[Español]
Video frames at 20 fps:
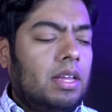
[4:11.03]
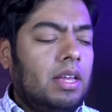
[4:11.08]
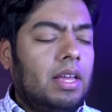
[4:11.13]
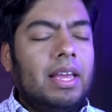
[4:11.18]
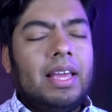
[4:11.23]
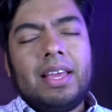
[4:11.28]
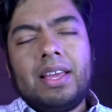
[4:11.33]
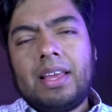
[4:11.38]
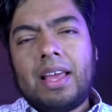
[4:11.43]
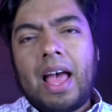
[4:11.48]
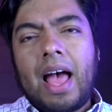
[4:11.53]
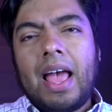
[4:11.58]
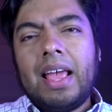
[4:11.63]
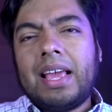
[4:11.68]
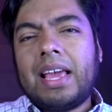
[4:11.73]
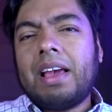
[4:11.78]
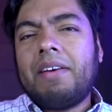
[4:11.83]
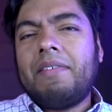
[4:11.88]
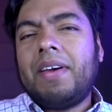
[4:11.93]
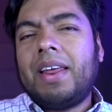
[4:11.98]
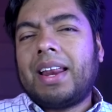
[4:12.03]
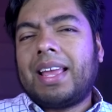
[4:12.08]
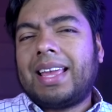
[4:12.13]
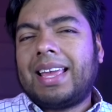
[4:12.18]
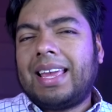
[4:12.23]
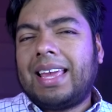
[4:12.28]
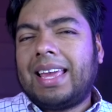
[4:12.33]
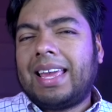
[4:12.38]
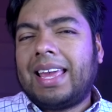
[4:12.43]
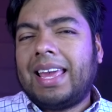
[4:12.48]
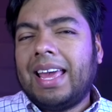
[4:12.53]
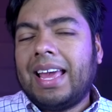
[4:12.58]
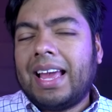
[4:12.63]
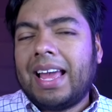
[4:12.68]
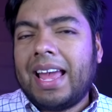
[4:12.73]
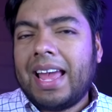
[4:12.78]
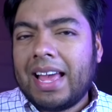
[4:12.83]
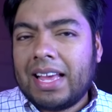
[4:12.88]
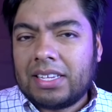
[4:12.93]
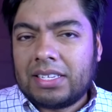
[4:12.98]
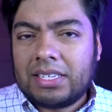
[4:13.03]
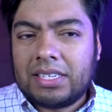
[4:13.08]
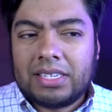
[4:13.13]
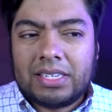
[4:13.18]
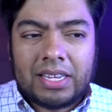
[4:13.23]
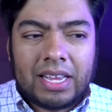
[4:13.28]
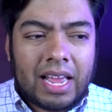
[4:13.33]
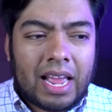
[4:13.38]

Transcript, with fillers: eh, hay que ver quién es